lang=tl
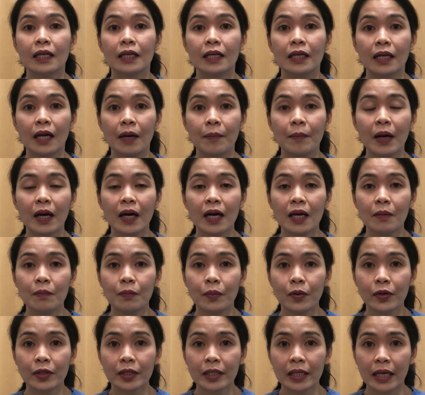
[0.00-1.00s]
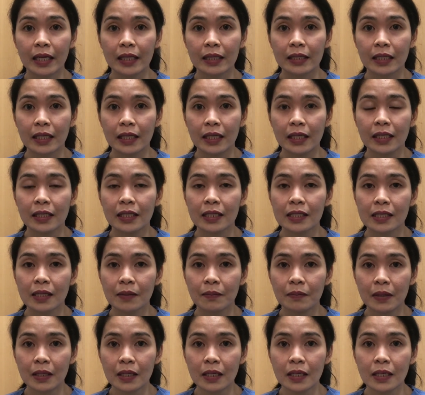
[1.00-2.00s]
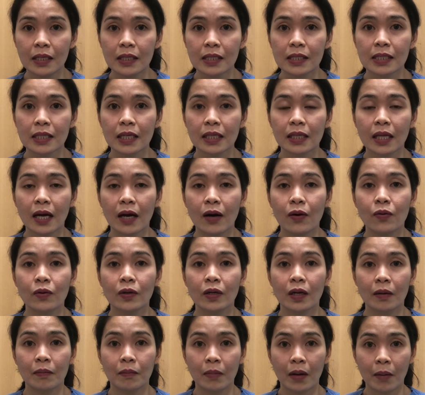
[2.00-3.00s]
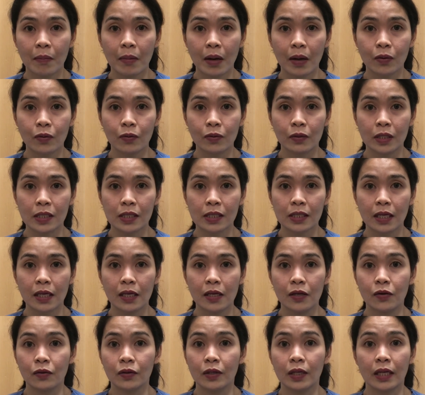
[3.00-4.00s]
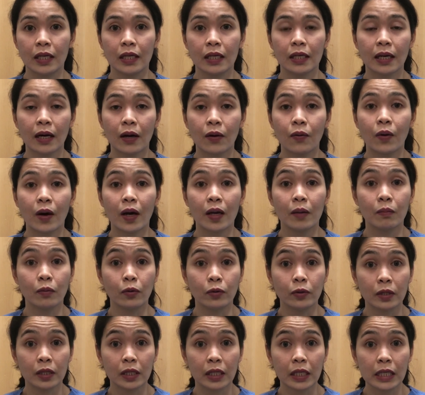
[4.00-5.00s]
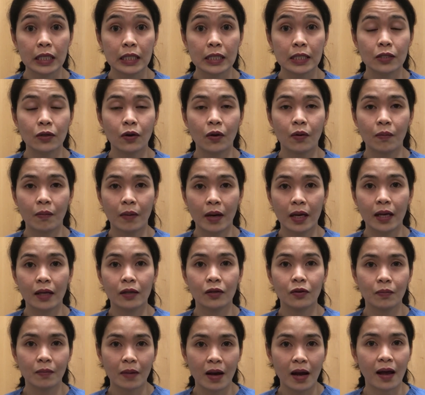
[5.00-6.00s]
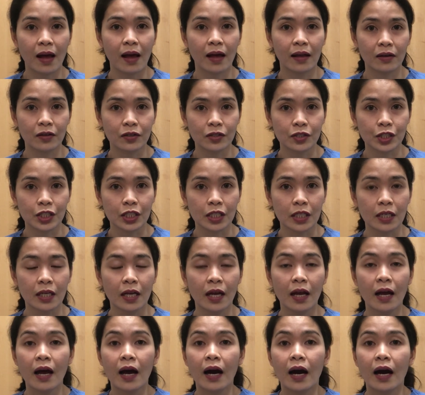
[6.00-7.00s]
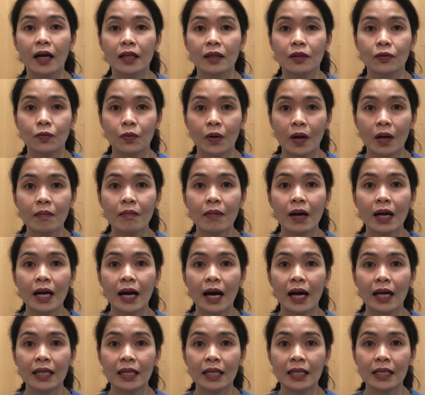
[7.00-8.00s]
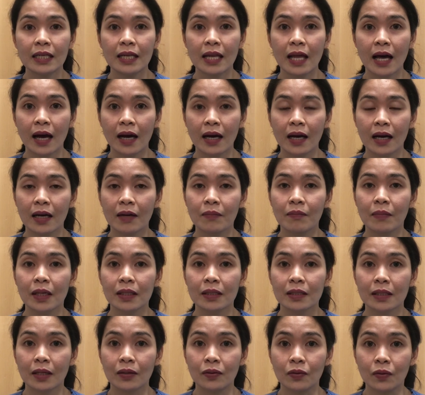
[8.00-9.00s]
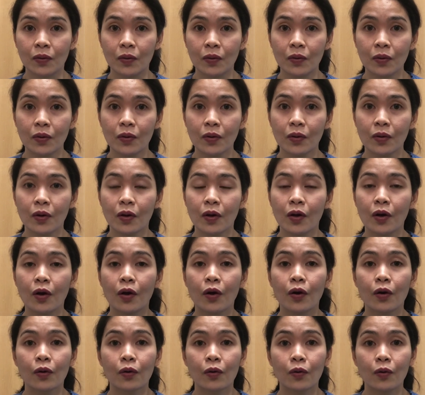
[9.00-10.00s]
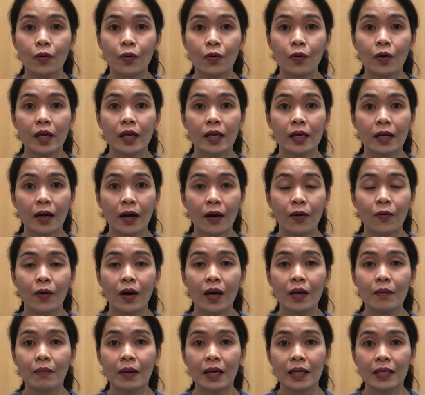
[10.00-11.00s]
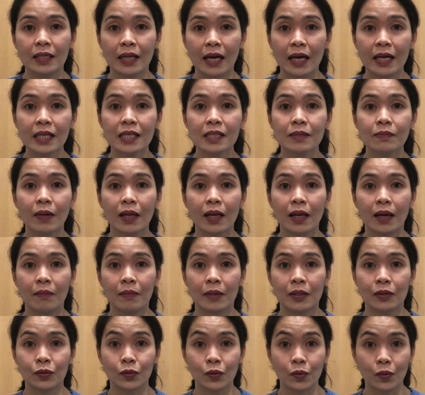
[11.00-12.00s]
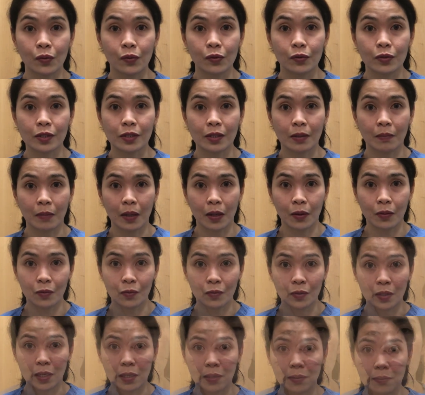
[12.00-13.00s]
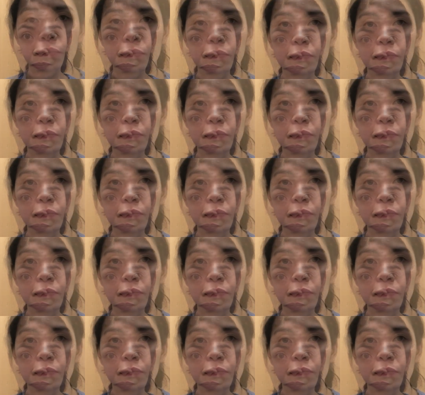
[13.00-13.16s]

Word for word: Napaka-importante na sabihin sa taong nagbabakuna sa iyo na ikaw ay buntis o may anumang allergy at huwag mag-alinlangang magtanong kung ikaw ay may nais malaman tungkol sa bakuna.